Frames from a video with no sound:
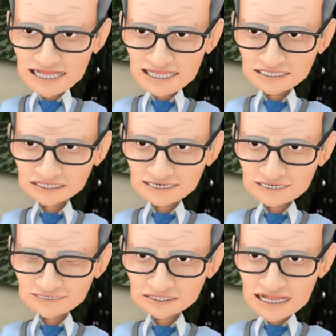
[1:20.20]

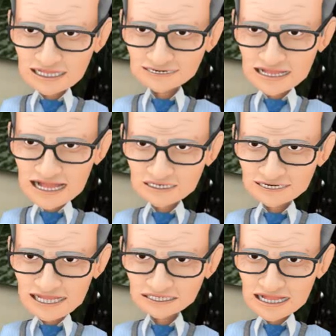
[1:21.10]
F430 e
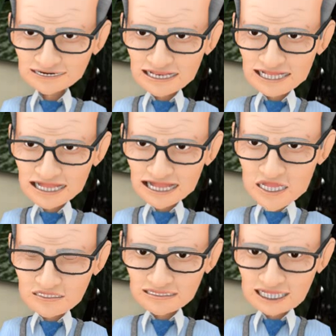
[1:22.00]
300.000
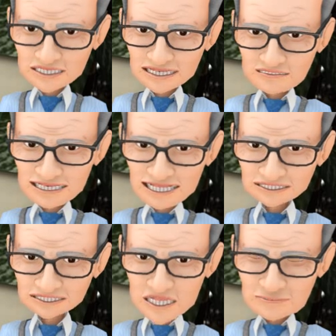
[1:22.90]
euro per la sua
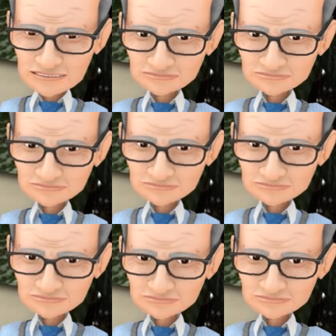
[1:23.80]
conversione.
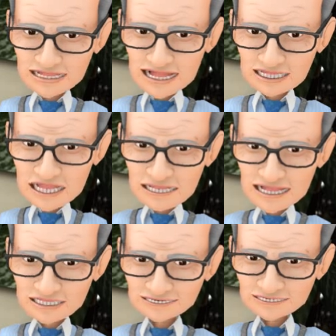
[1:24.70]
Calcolando
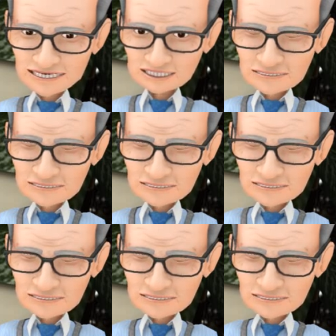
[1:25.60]
che il progetto